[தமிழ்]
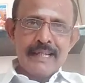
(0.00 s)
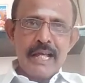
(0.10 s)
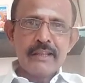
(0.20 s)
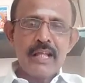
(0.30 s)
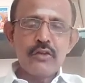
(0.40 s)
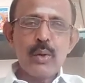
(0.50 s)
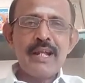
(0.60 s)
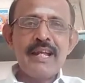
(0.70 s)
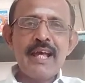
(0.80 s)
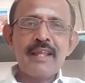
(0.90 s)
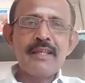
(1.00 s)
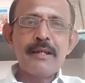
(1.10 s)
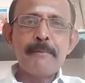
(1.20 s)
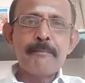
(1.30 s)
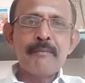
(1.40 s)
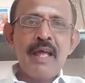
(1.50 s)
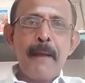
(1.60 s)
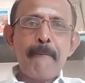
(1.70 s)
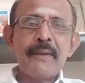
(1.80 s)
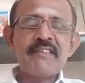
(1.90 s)
எந்த தொழிலையாக இருந்தாலும்
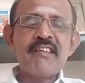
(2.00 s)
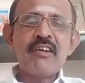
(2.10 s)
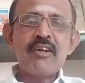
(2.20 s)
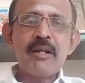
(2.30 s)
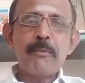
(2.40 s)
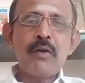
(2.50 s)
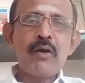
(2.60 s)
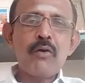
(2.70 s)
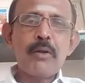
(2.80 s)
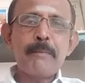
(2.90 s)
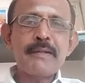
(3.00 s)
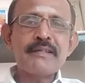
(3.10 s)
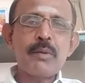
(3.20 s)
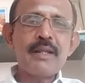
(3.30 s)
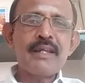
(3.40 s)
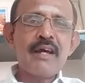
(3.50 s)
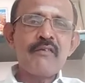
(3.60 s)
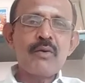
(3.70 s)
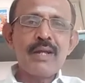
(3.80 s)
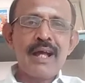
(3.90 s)
பிச்சை எடுக்க போனால் கூட பிச்சை போடுறதுன்னா
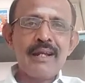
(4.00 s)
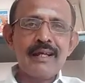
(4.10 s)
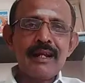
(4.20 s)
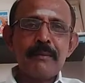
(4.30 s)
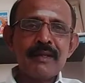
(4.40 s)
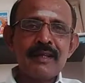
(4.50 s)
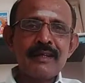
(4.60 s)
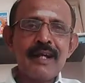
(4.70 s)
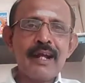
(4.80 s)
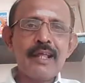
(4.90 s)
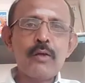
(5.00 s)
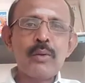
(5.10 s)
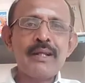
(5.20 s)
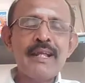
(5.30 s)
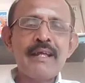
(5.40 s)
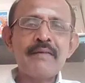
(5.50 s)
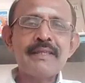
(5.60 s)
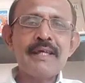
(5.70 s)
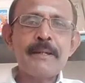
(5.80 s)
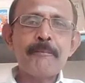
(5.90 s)
அவருடைய அனுகிரகம் இருந்தால் தான் கிடைக்கும் இல்லைன்னா
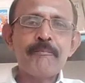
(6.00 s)
வந்து